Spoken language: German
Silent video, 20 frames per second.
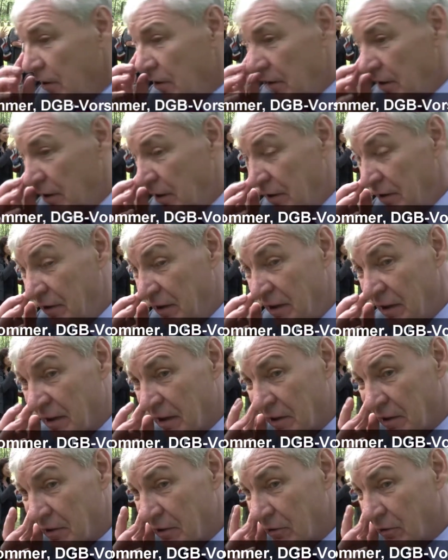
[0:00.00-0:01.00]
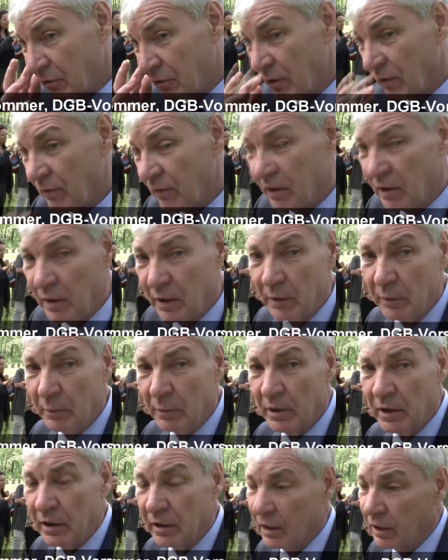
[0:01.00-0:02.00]
die Idee retten zu können, wenn sie
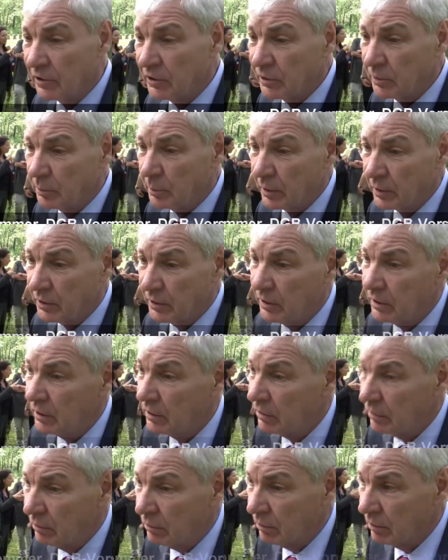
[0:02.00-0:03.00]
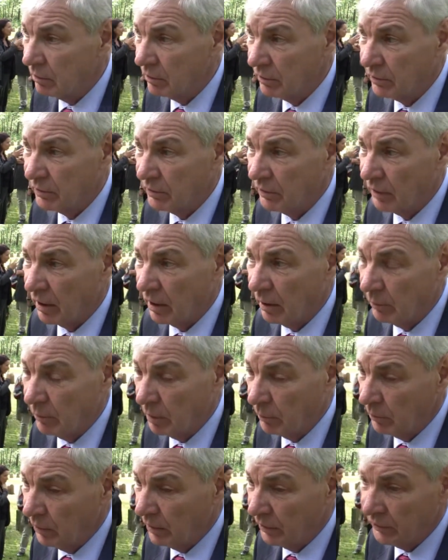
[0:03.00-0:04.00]
mit den Nazis paktierten und haben
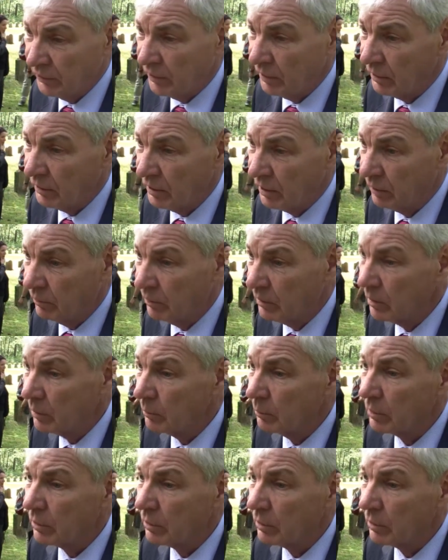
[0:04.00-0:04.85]
am nächsten Tag die Quittung